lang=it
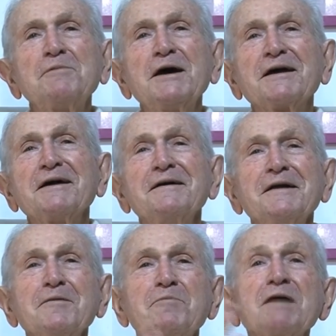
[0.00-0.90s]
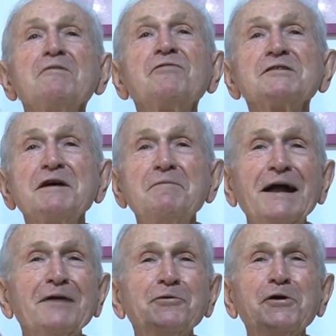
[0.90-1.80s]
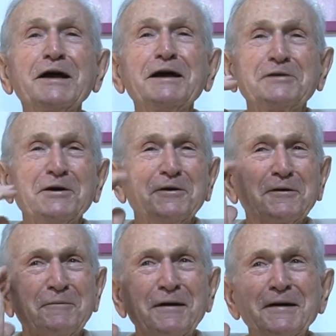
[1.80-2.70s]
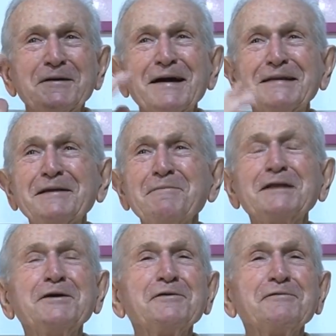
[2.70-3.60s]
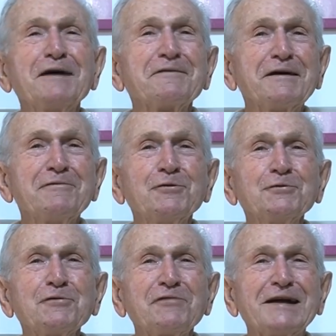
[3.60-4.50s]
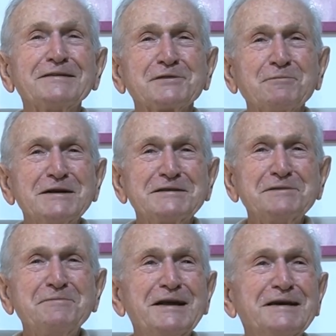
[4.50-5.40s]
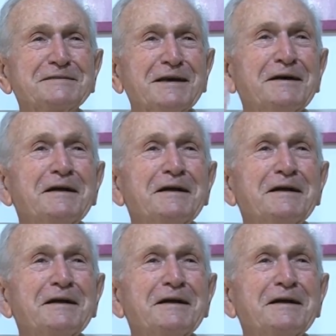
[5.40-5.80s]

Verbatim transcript: perché, perché mi faceva male un orecchio, altrimenti avrei voluto fare il sommergibilista.